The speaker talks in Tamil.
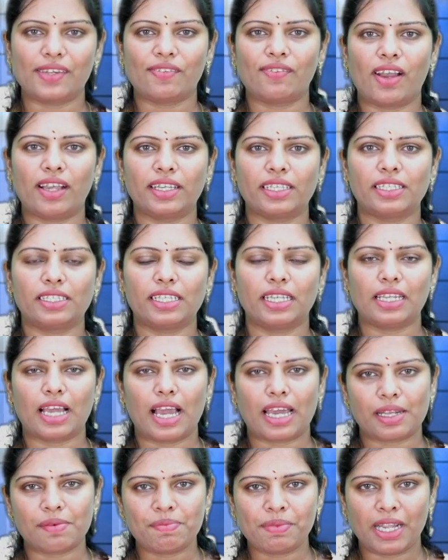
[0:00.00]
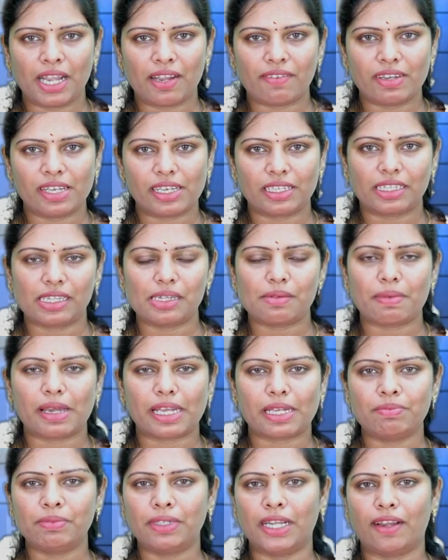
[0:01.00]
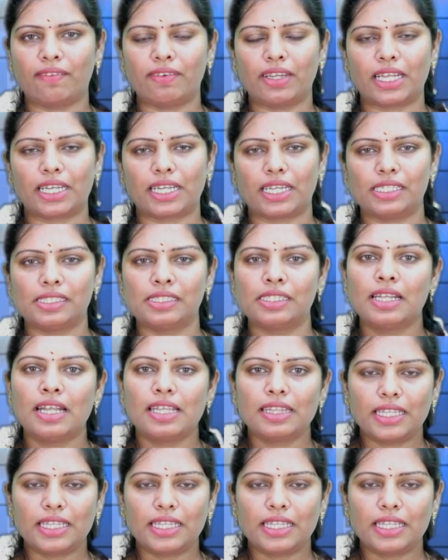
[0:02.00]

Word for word: நிர்வாகிகள் அறம் காவலர்கள் மரம் காவலர்கள்